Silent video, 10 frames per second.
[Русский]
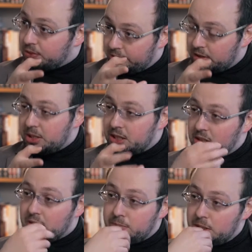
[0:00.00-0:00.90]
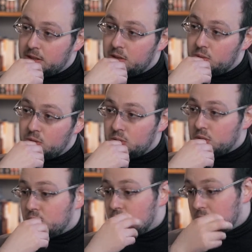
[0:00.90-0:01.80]
в современной европейской
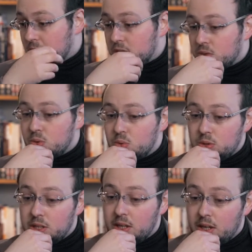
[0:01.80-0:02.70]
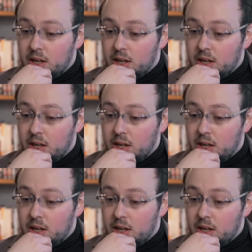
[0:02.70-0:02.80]
культуре, но и в нашей культуре